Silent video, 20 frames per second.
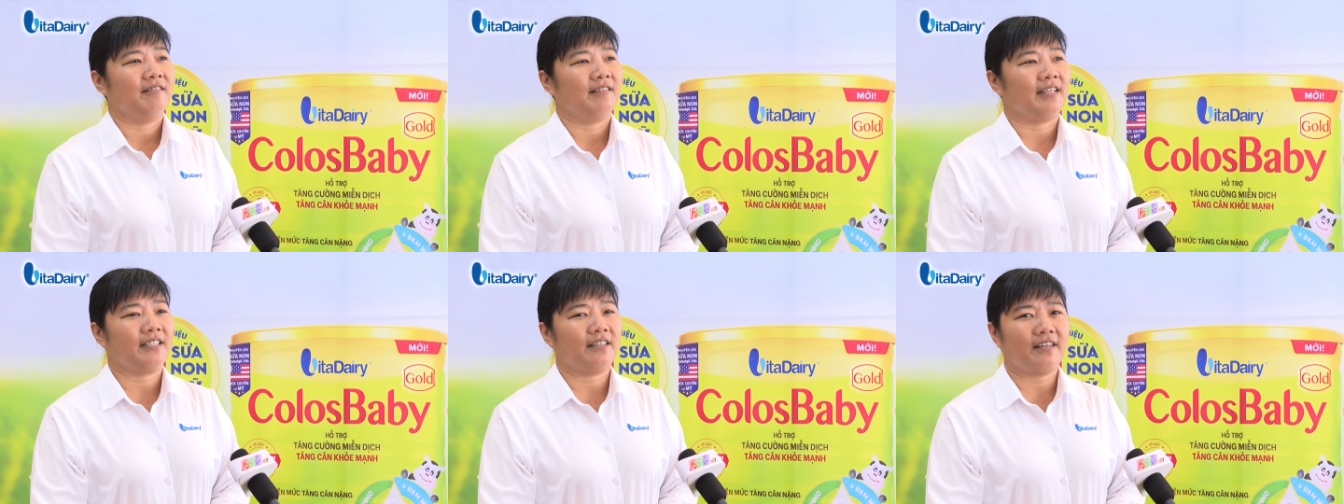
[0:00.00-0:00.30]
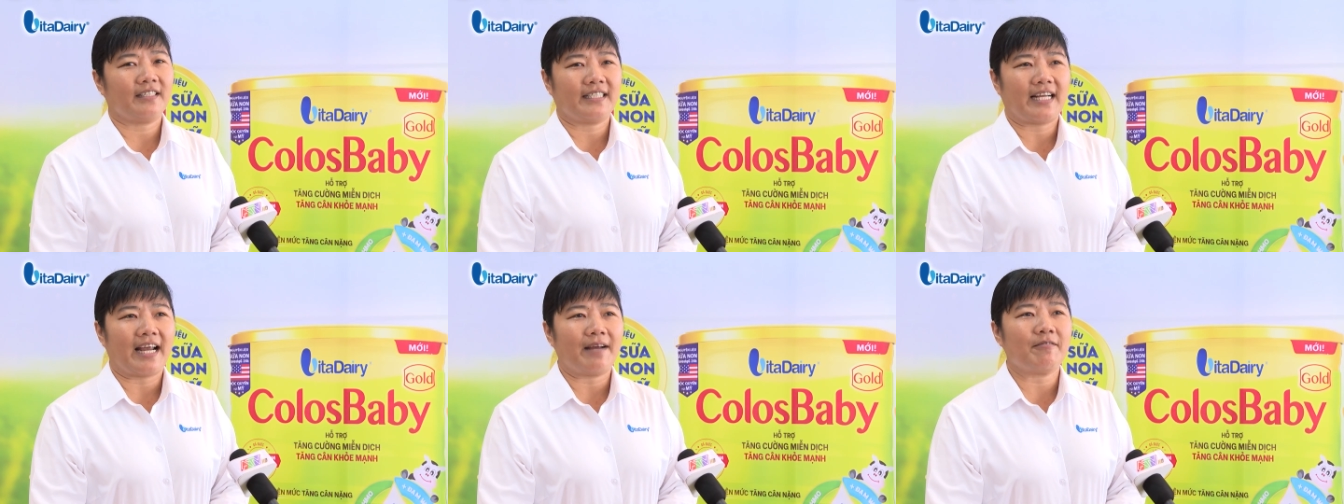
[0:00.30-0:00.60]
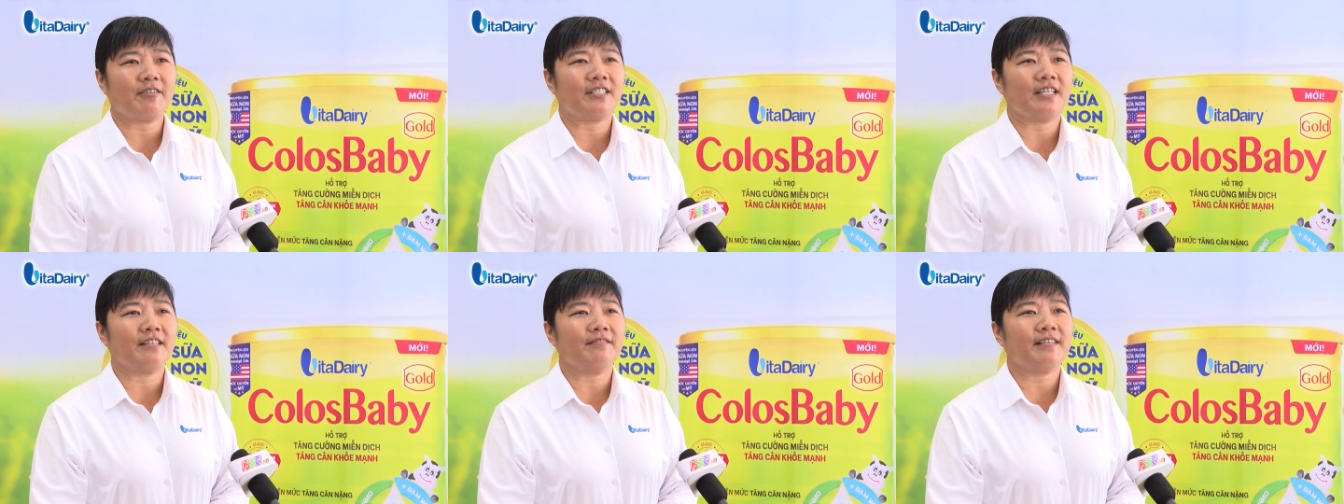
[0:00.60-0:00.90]
và cho trẻ
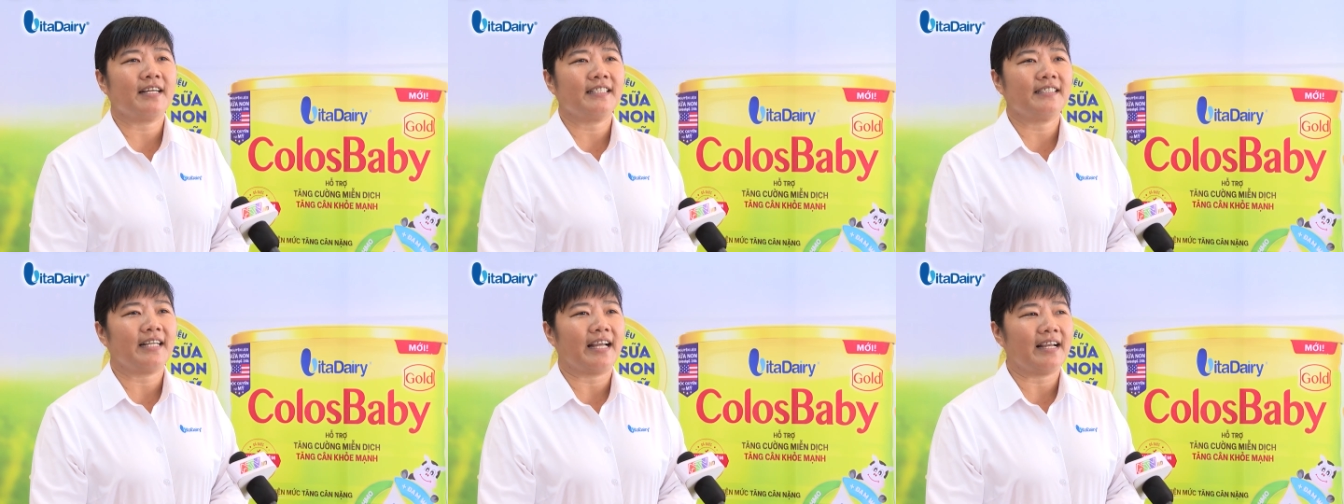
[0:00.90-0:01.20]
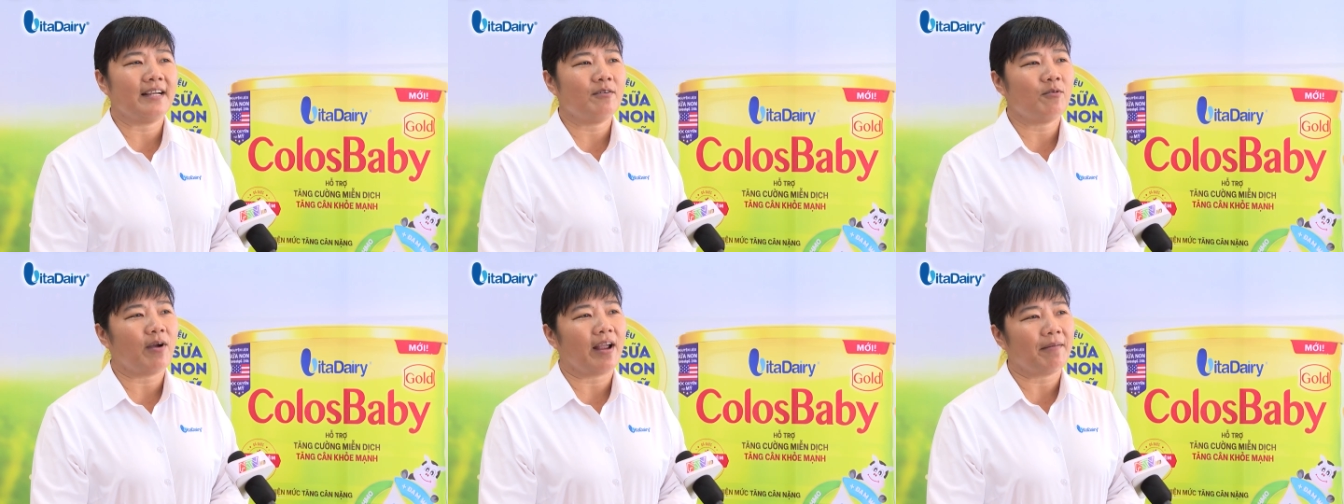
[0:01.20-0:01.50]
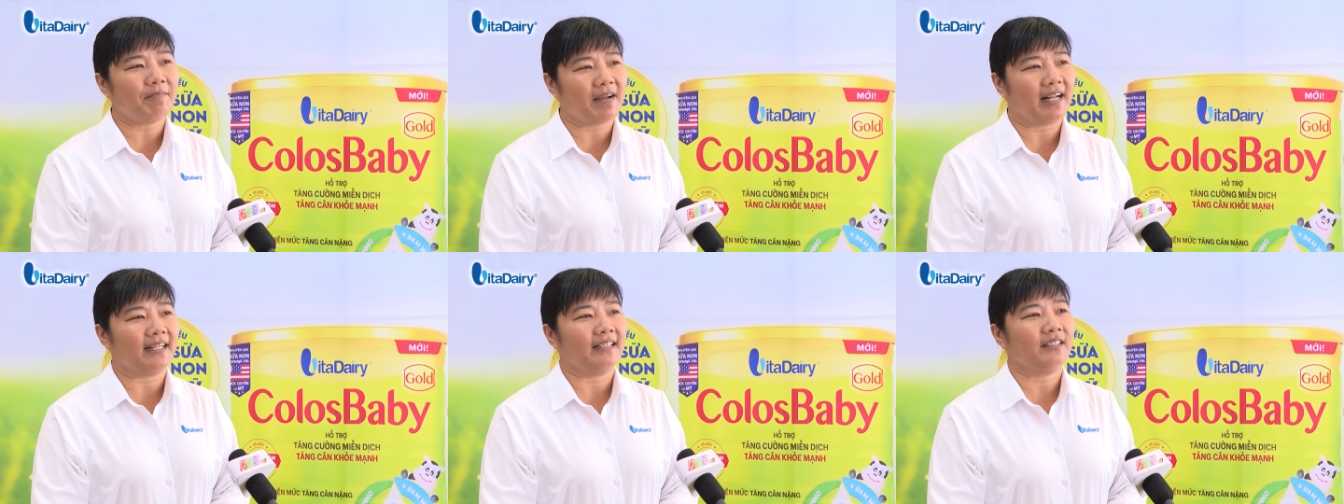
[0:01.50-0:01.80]
một sự phát triển
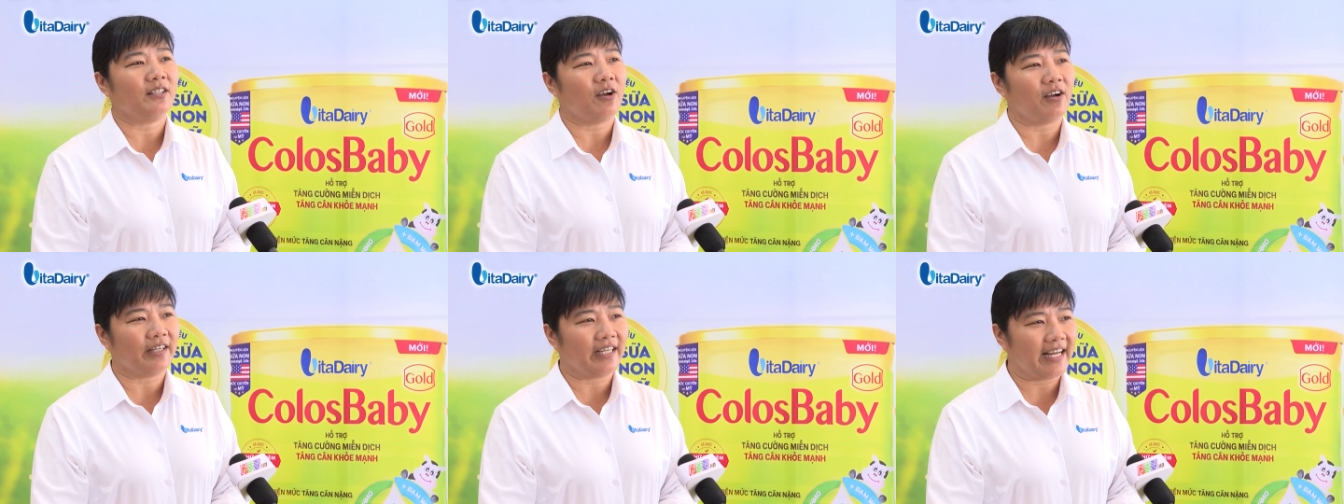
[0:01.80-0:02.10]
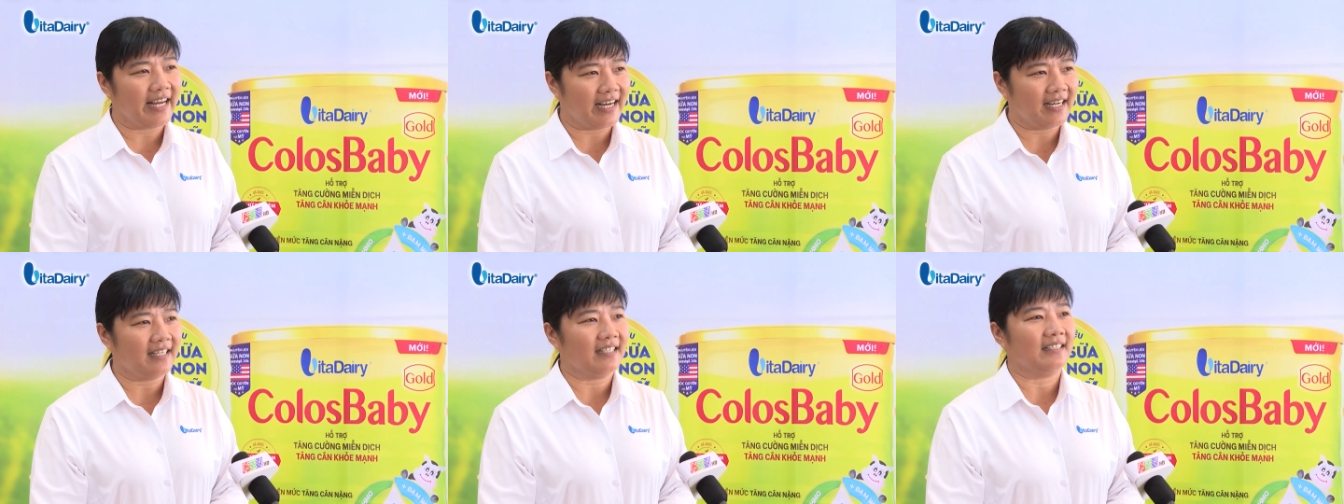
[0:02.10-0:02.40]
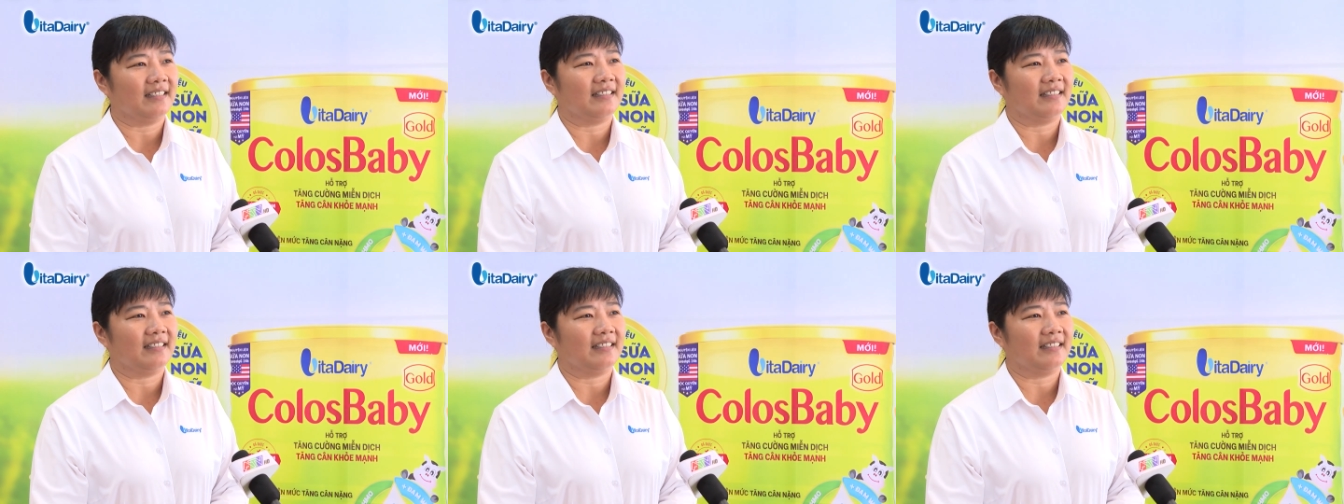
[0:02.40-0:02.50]
khỏe mạnh toàn diện.